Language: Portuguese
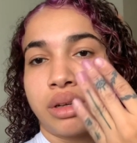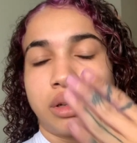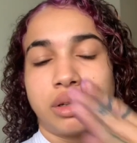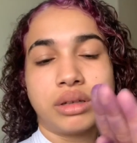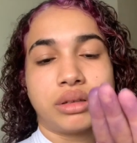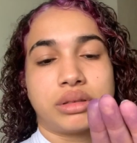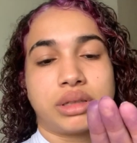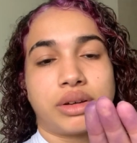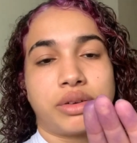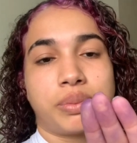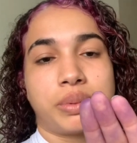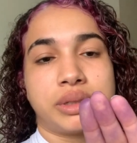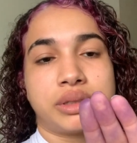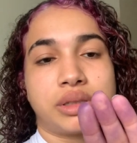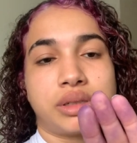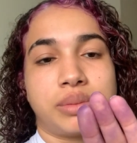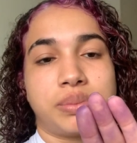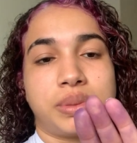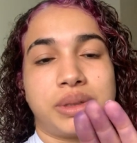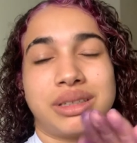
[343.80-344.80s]
Eu tava
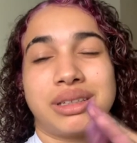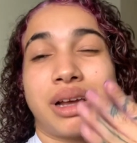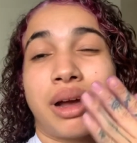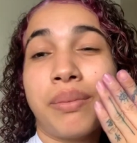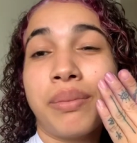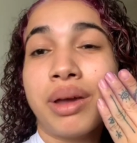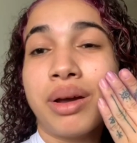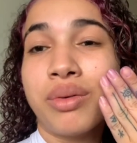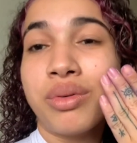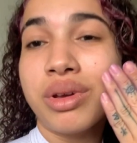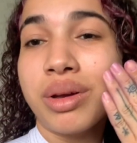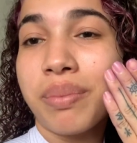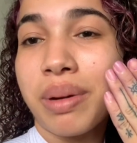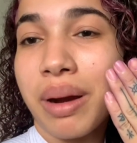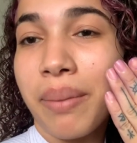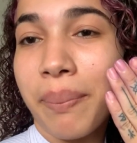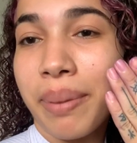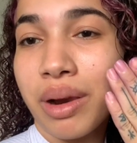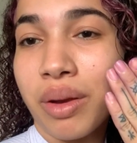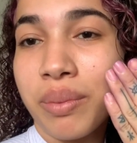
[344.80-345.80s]
pensando em pintar minha unha
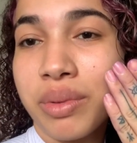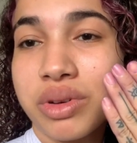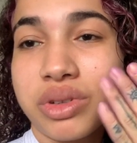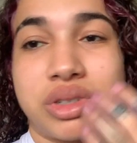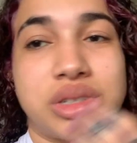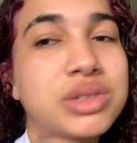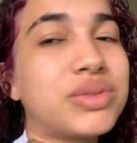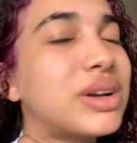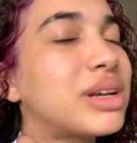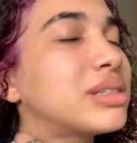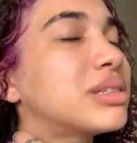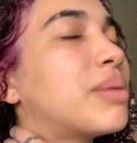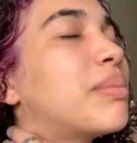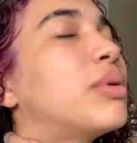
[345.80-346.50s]
pra pelo menos disfarçar,